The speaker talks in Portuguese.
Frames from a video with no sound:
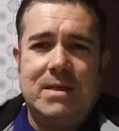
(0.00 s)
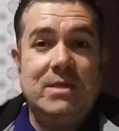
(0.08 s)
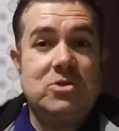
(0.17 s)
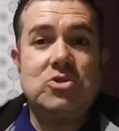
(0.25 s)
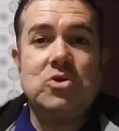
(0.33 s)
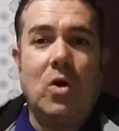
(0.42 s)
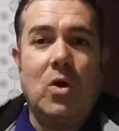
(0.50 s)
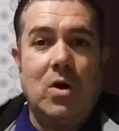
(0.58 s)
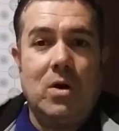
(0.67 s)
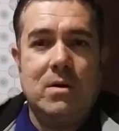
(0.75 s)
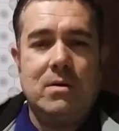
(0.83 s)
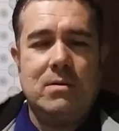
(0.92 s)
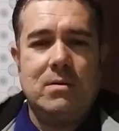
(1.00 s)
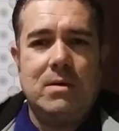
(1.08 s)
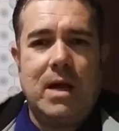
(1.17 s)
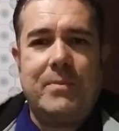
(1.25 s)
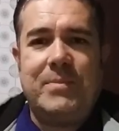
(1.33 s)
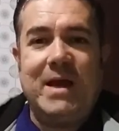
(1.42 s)
E só.
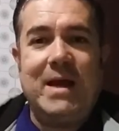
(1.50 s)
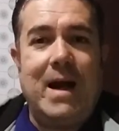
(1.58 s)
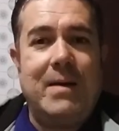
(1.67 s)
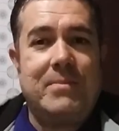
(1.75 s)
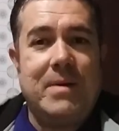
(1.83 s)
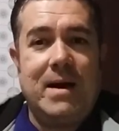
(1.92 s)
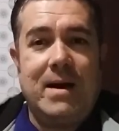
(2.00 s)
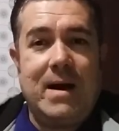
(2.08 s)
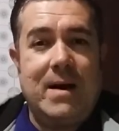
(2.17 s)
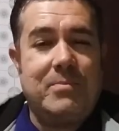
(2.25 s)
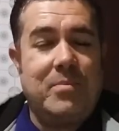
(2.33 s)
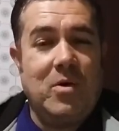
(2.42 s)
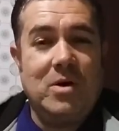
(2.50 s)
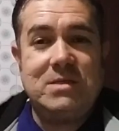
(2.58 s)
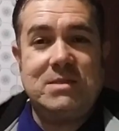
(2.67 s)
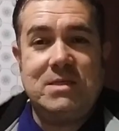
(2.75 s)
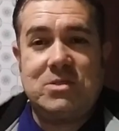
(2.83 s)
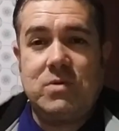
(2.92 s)

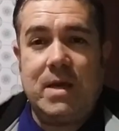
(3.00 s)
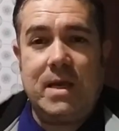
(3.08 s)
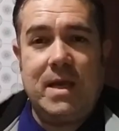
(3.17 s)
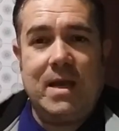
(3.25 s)
Após isso aí,